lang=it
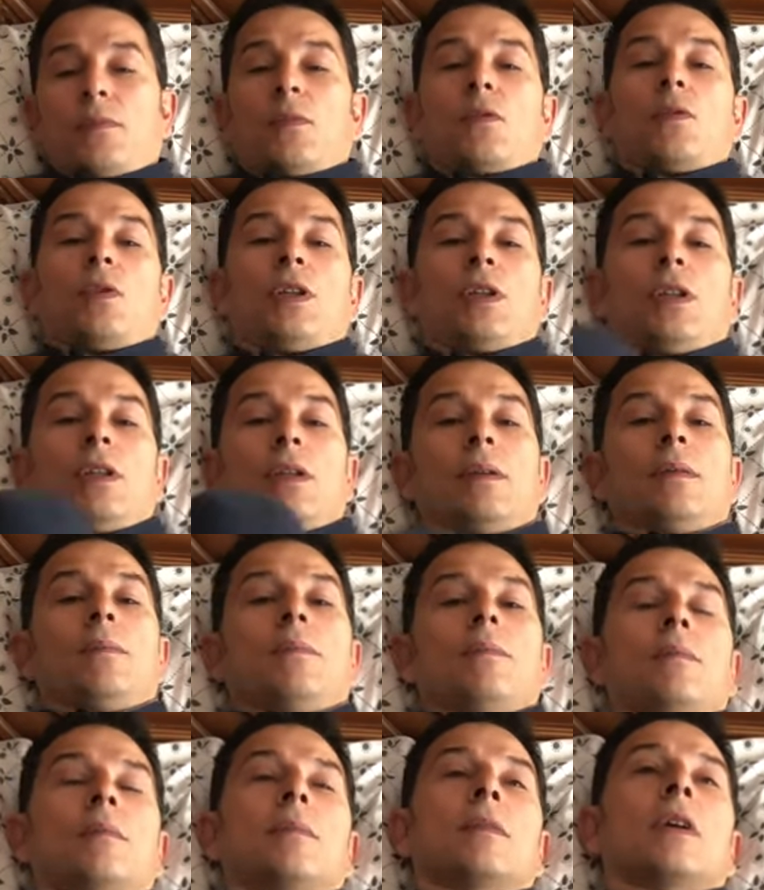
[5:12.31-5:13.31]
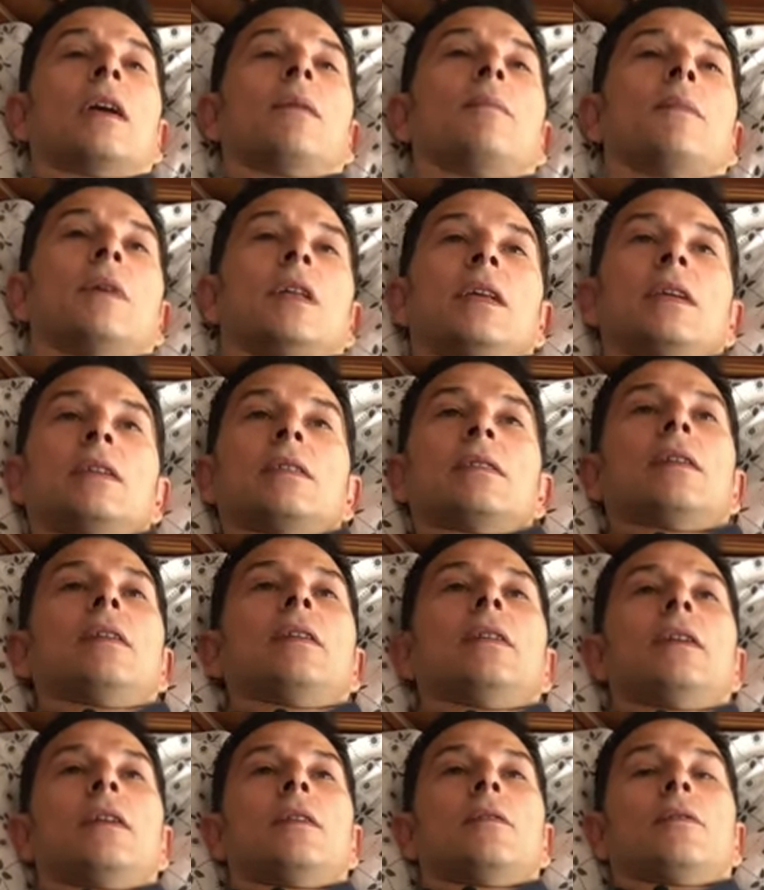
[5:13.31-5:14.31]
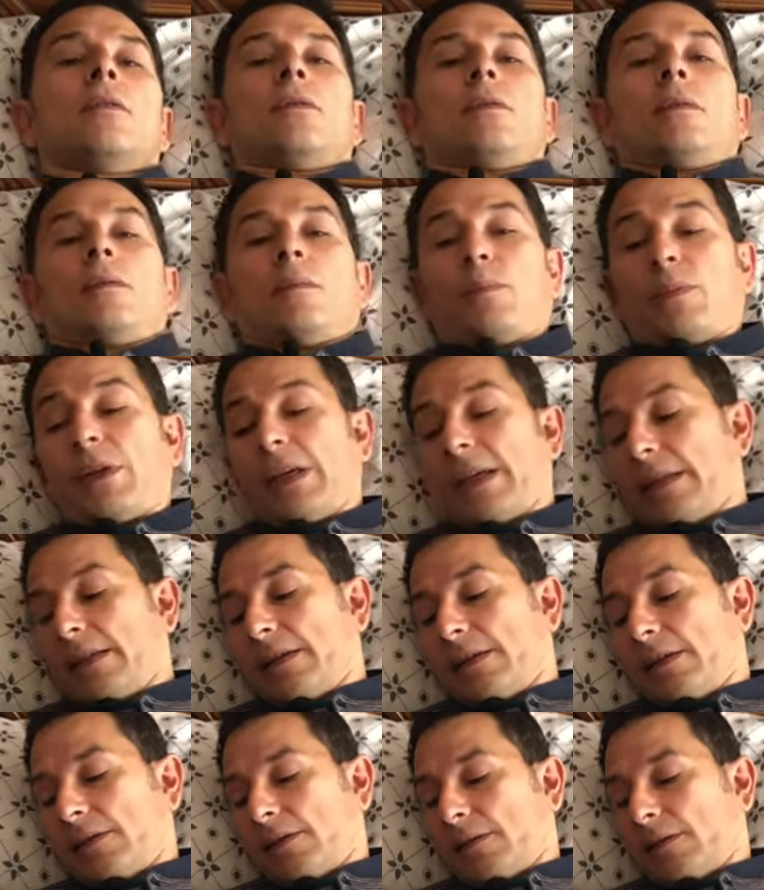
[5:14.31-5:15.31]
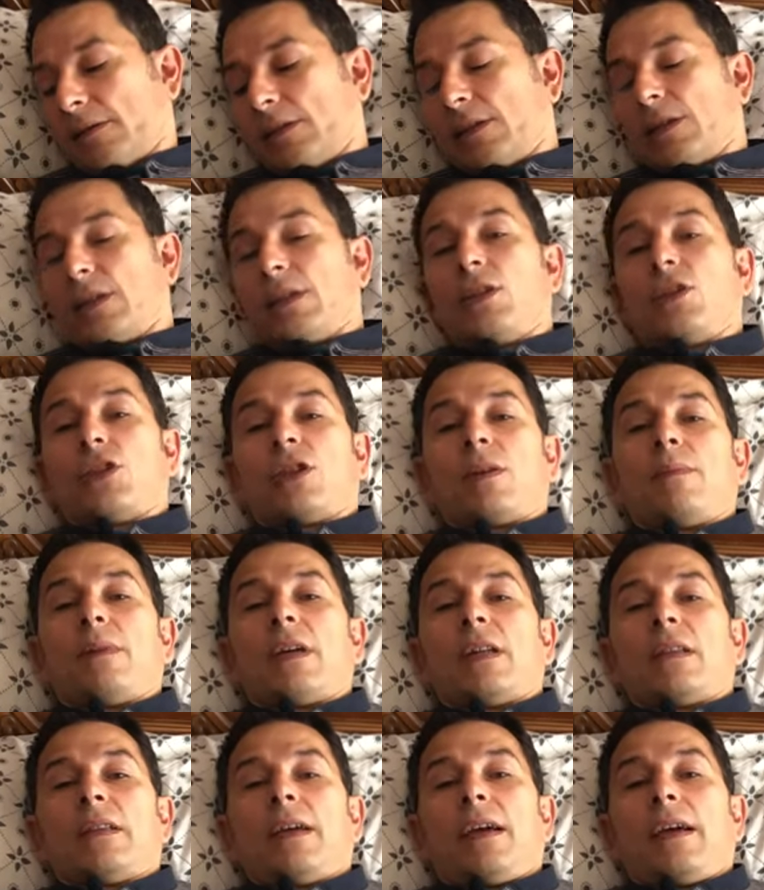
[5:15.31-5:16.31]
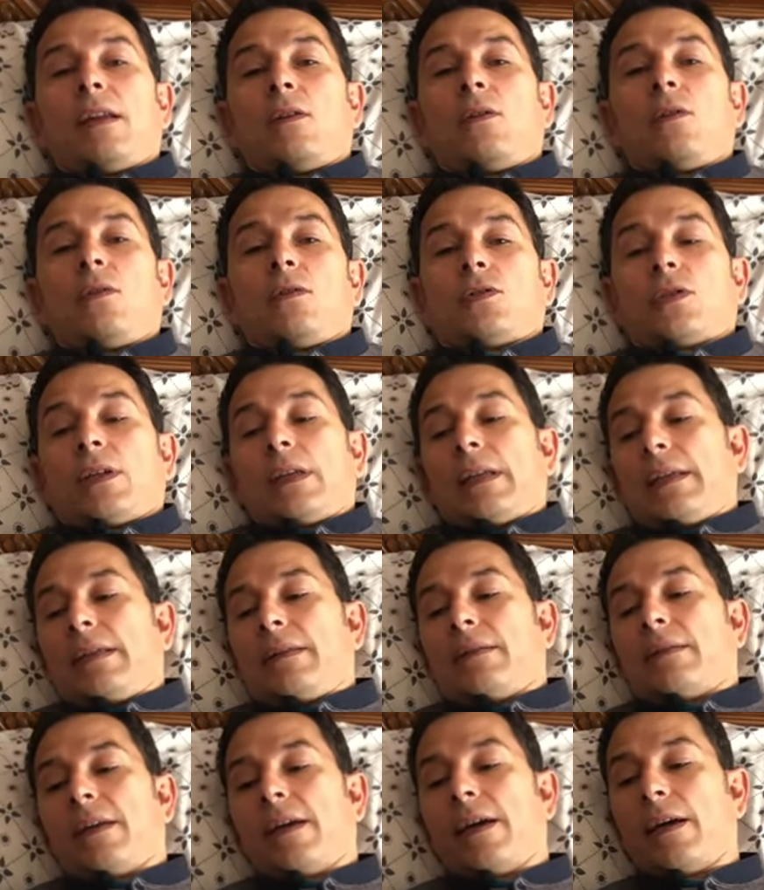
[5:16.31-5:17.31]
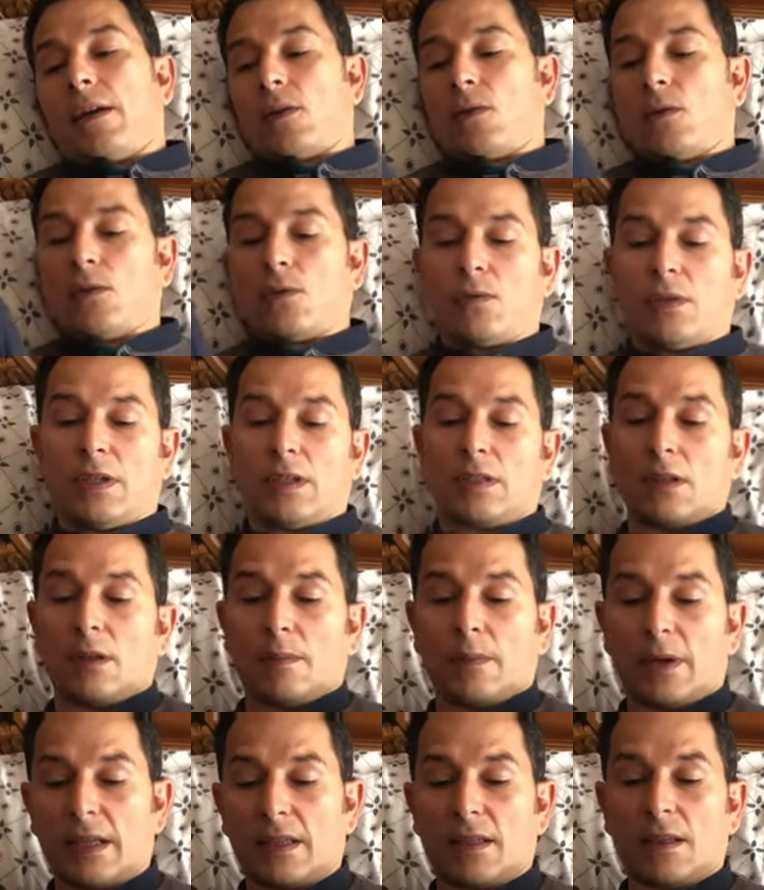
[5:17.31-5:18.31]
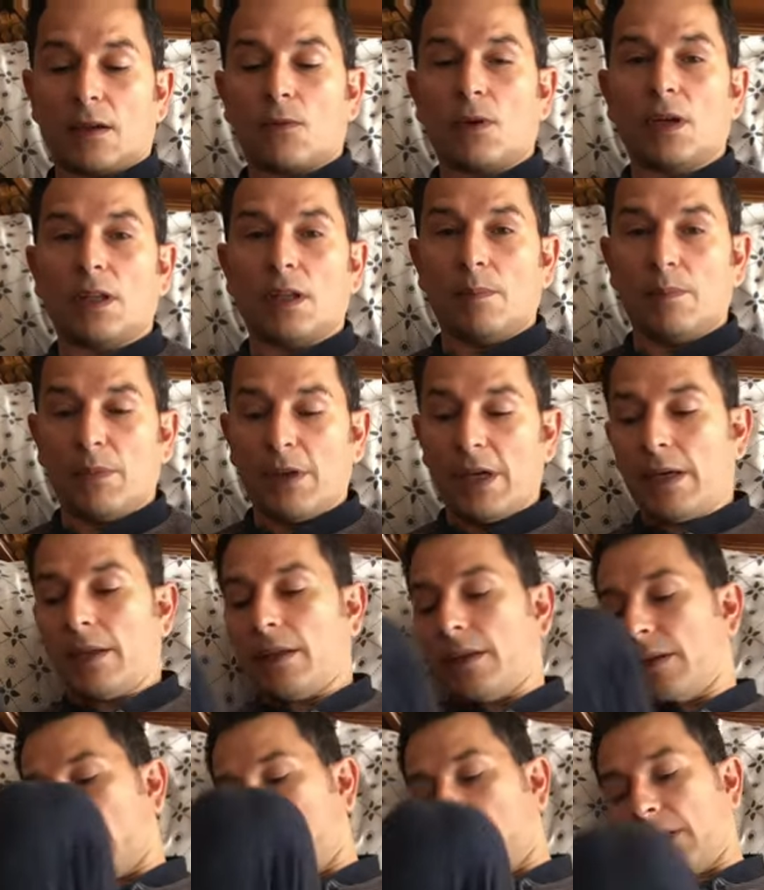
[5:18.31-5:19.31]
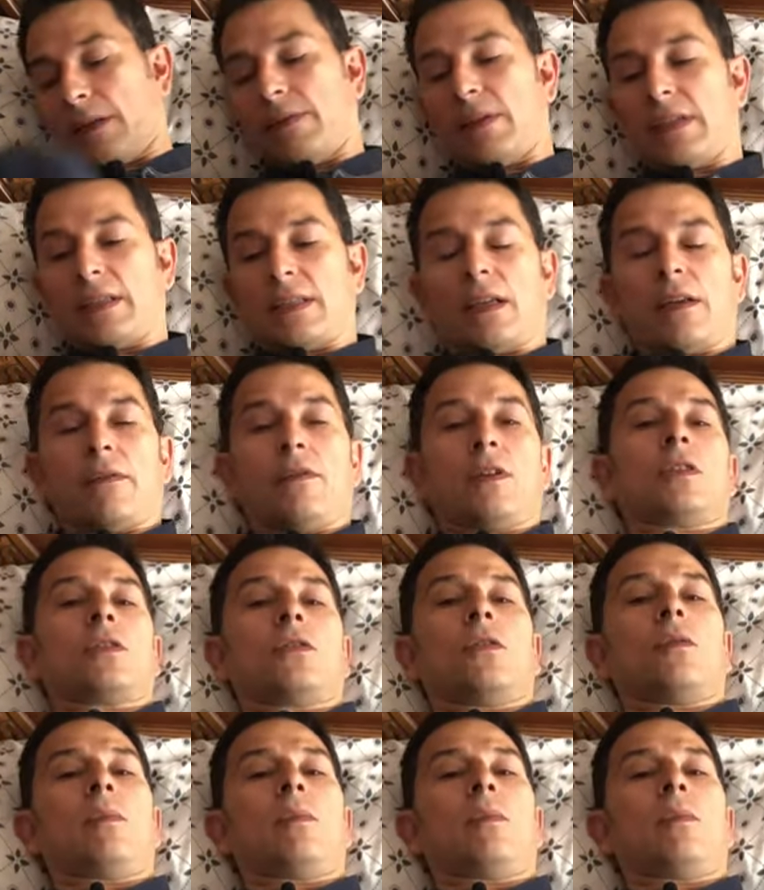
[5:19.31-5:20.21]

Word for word: Quindi gamba destra dietro, piede si dice a martello, cioè l'interno, questa parte qua del piede, deve stare verso il